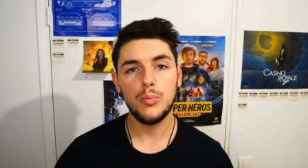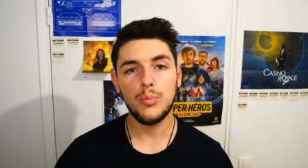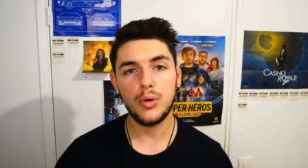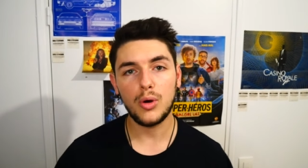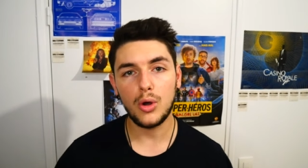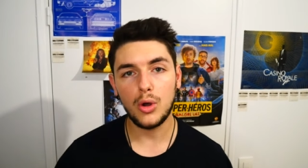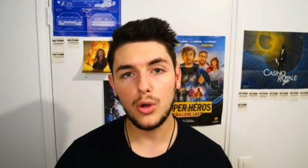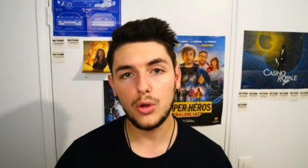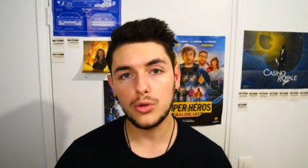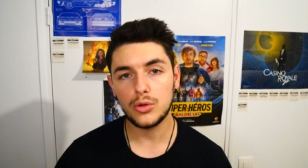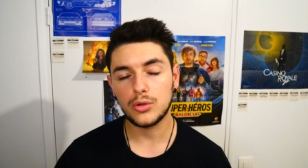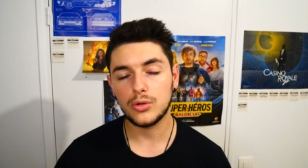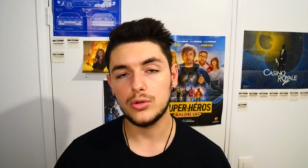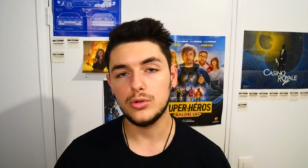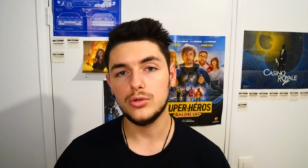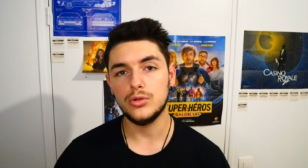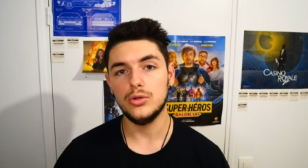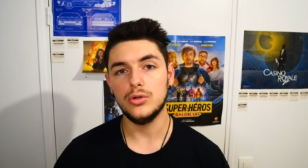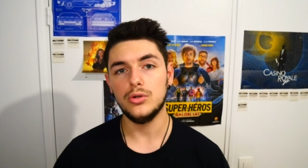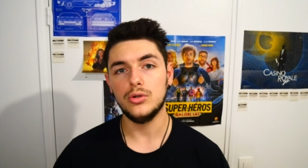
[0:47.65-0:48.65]

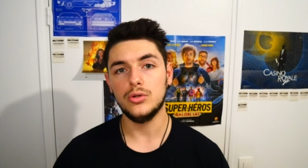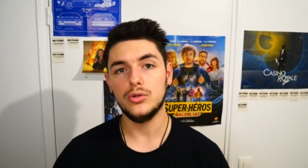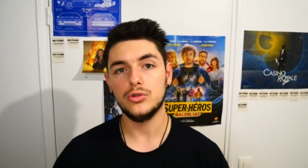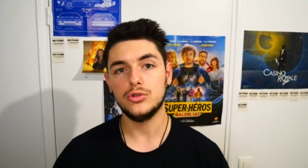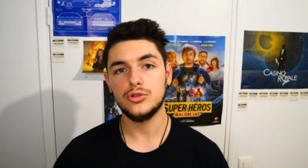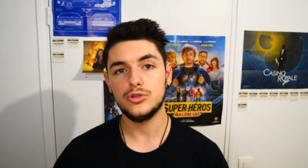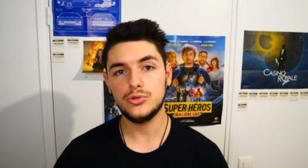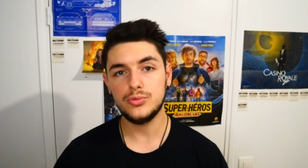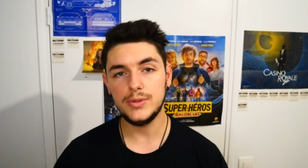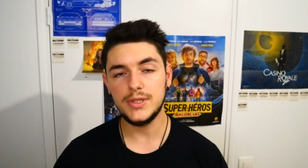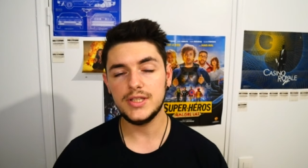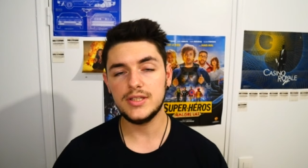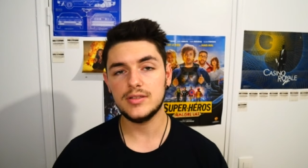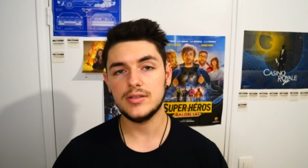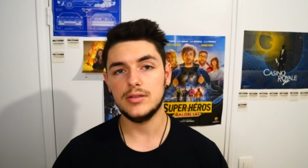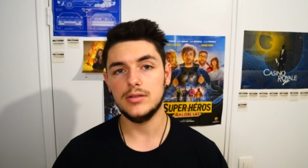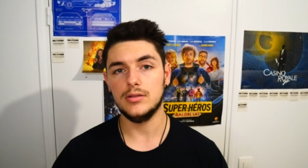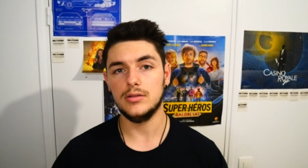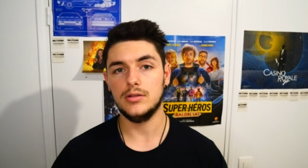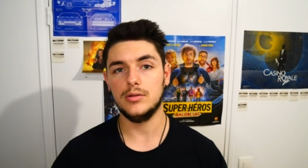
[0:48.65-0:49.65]
prendre euh,
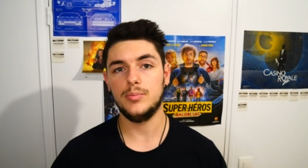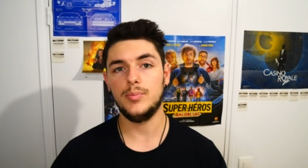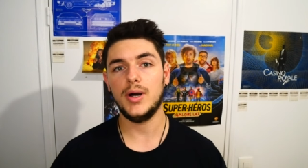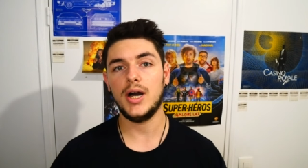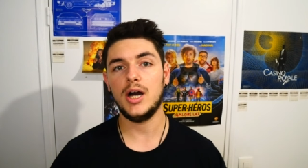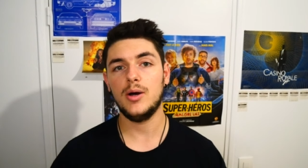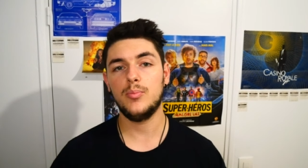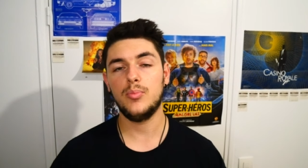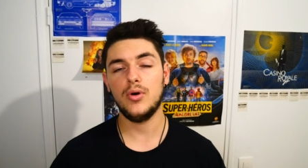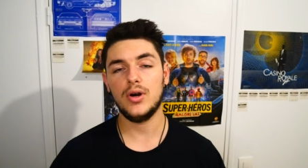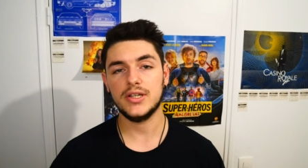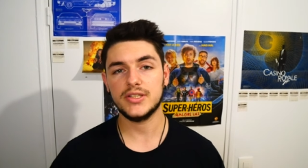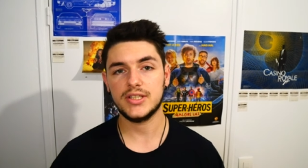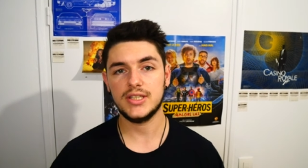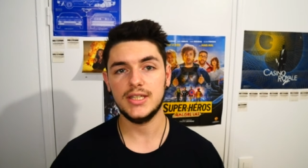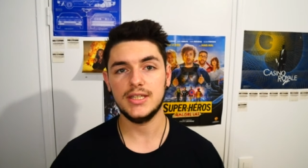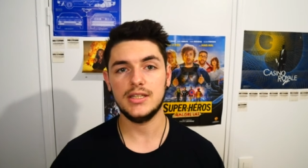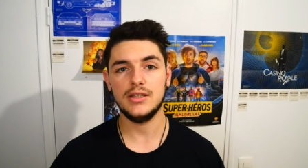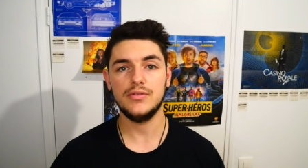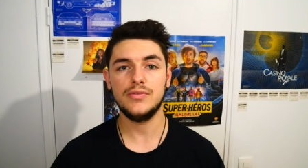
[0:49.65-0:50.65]
suite par rapport à ce
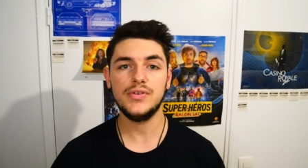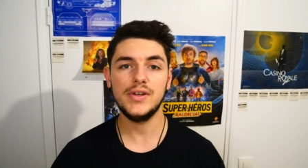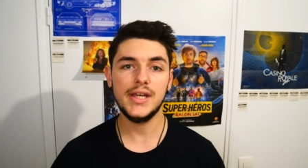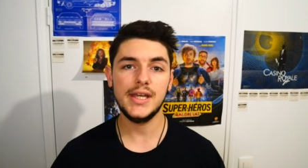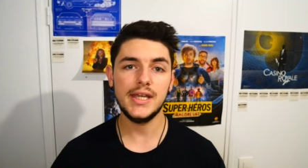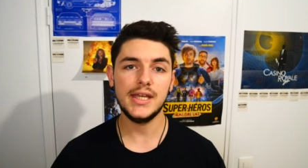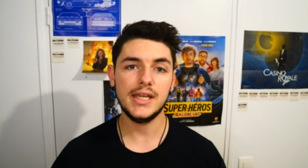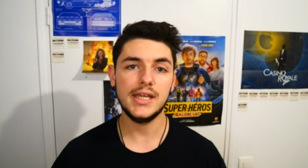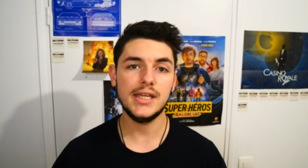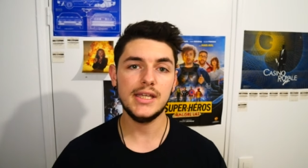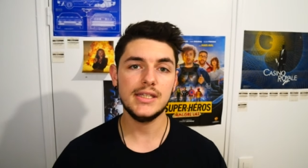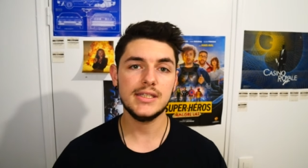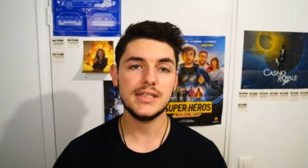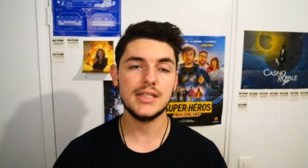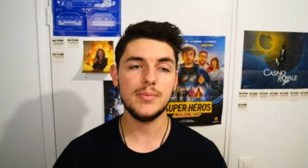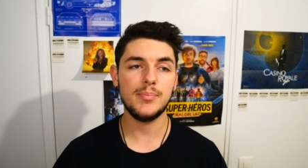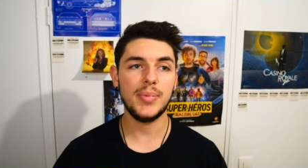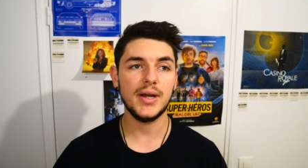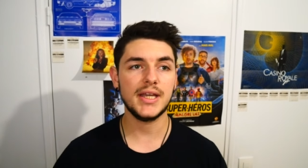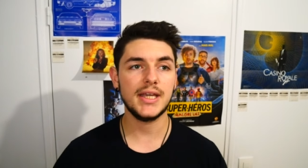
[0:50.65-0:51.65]
qui a été fait et
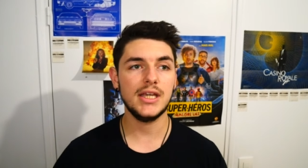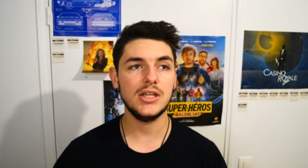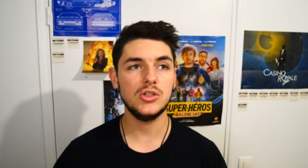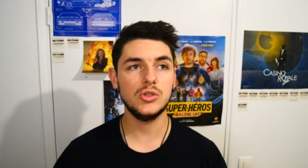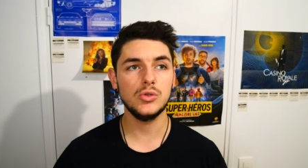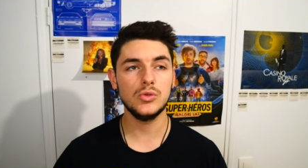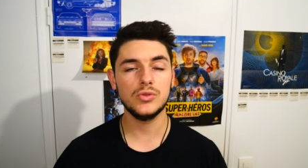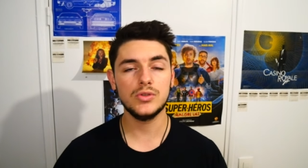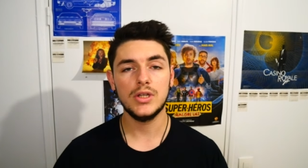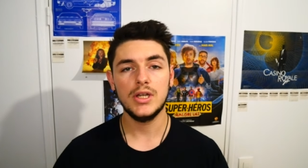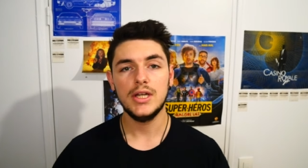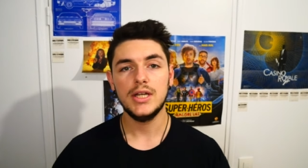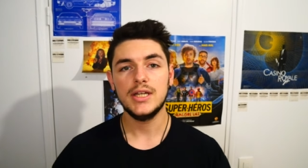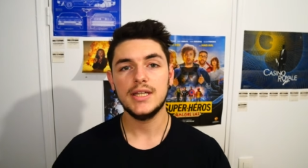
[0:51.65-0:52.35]
c'est pas quelque chose